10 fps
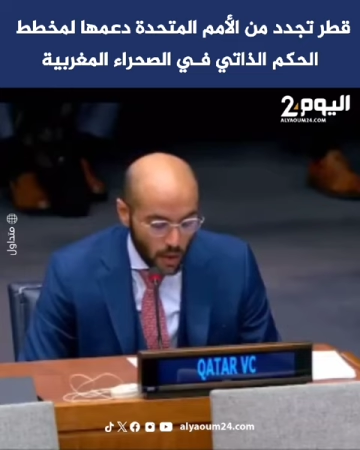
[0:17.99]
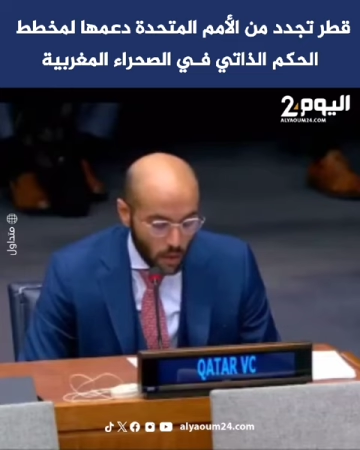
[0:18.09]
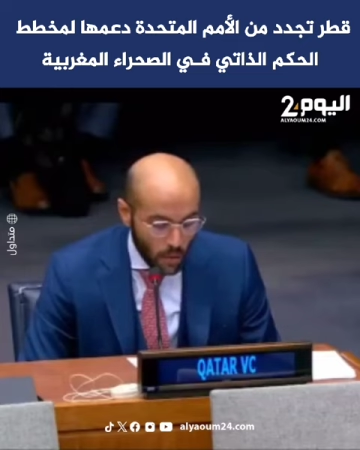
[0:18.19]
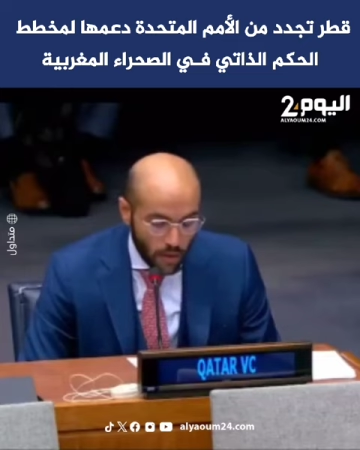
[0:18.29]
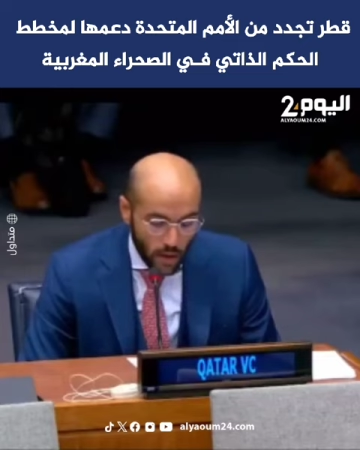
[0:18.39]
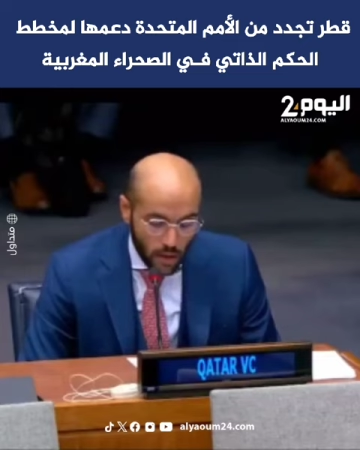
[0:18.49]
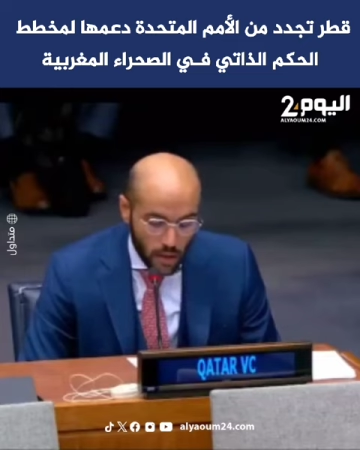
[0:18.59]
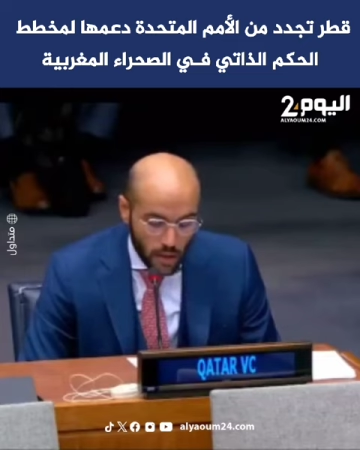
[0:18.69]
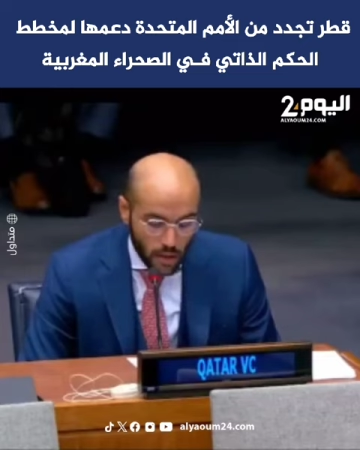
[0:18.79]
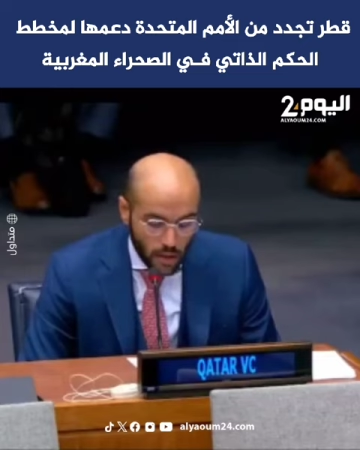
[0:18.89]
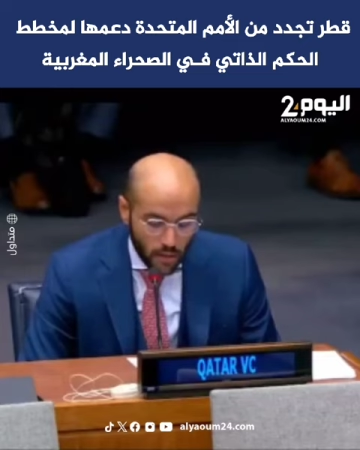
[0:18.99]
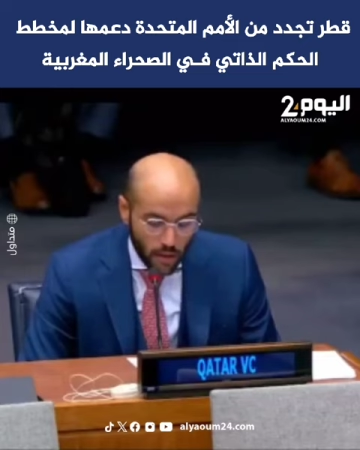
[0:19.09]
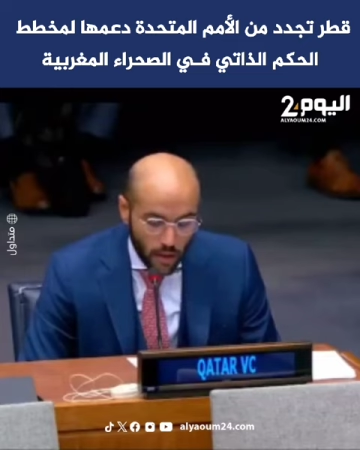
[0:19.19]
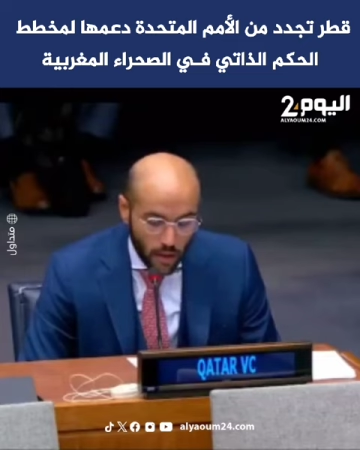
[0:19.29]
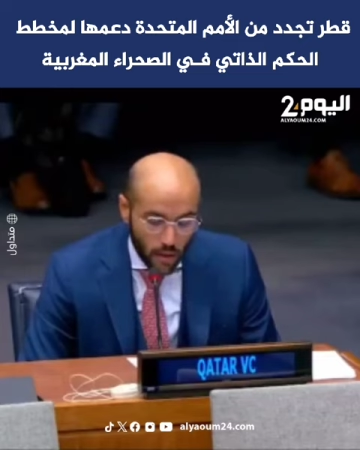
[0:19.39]
وفي هذا الصدد
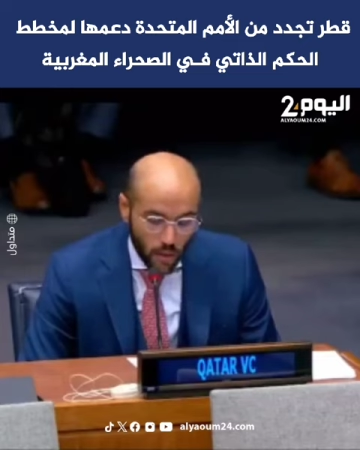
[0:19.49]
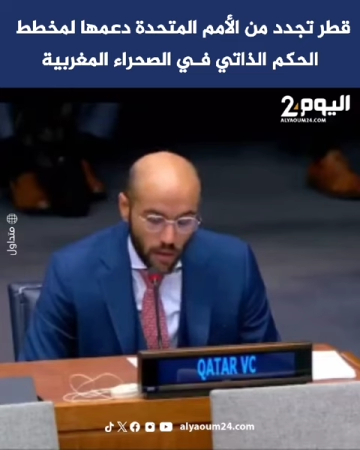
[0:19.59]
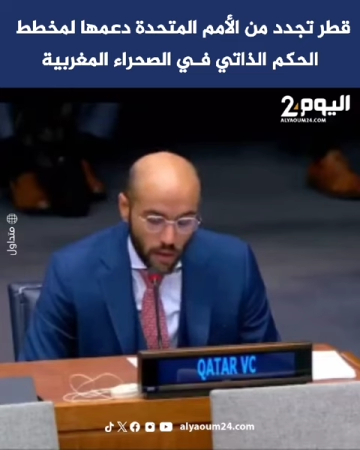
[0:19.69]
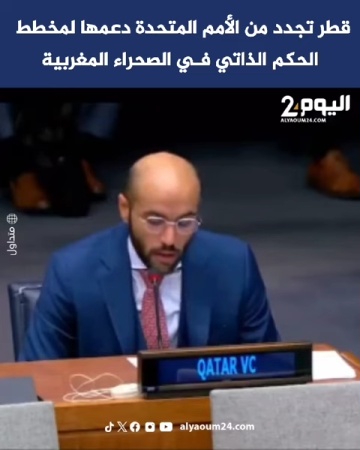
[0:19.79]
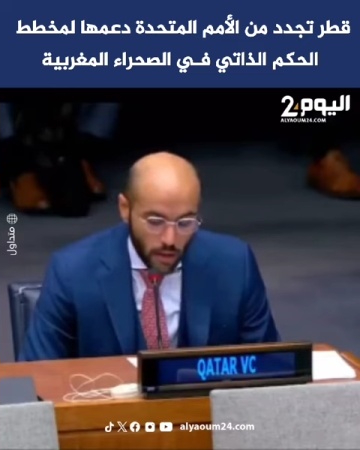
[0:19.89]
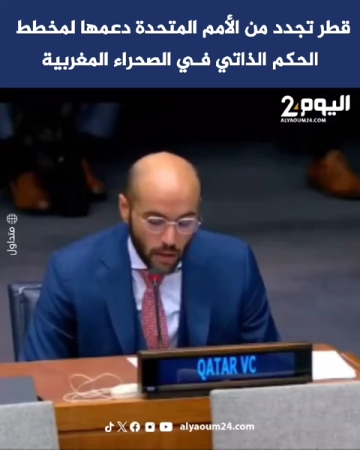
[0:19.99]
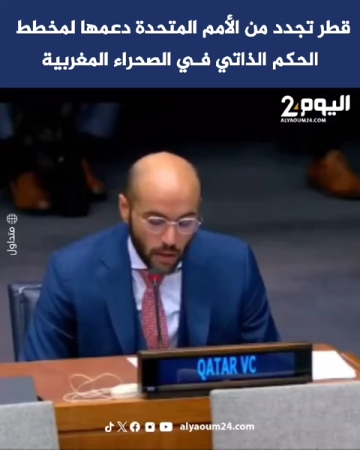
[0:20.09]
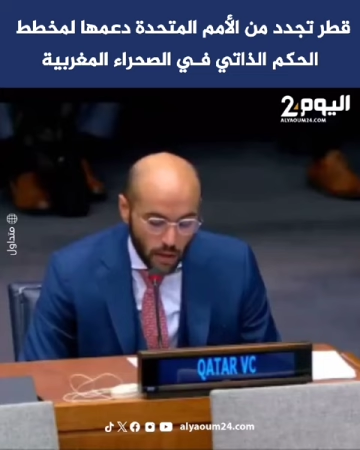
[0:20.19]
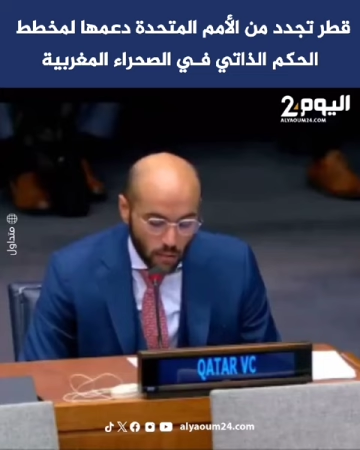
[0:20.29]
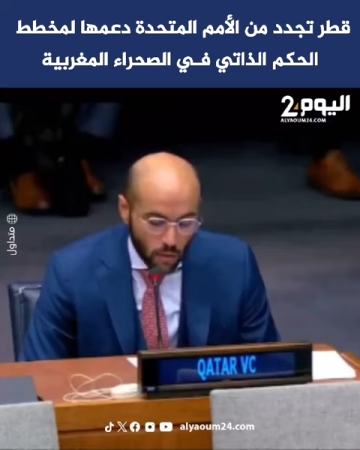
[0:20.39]
فإن دولة قطر تدعم